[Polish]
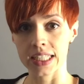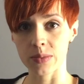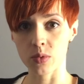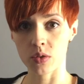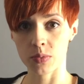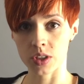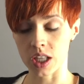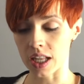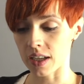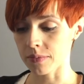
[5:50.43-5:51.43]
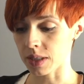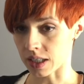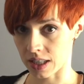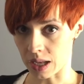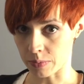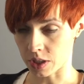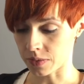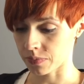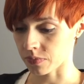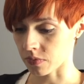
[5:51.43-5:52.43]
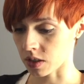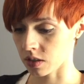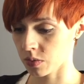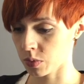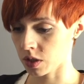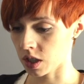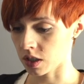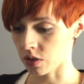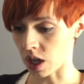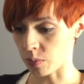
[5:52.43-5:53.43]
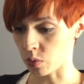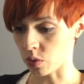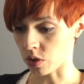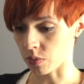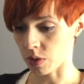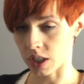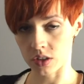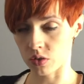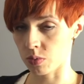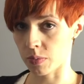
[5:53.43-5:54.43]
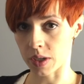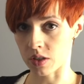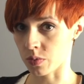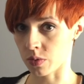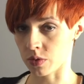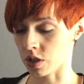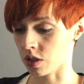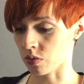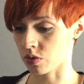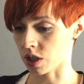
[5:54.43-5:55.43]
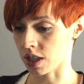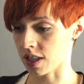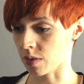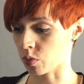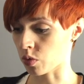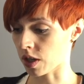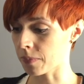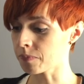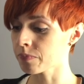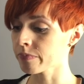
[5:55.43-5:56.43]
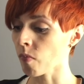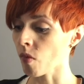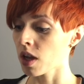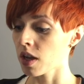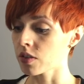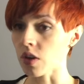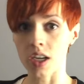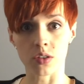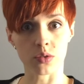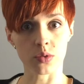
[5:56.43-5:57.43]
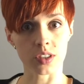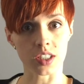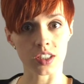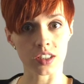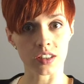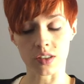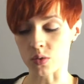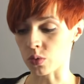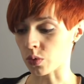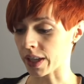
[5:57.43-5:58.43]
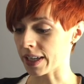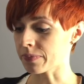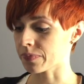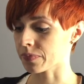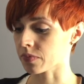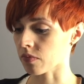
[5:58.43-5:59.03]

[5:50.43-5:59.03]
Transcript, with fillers: Nie byłoby źle, jak dla mnie, mm, gdyby nie to jabłko, bo ja nie lubię bardzo połączenia tuńczyka z jabłkiem. No ale o gustach się nie dyskutuje.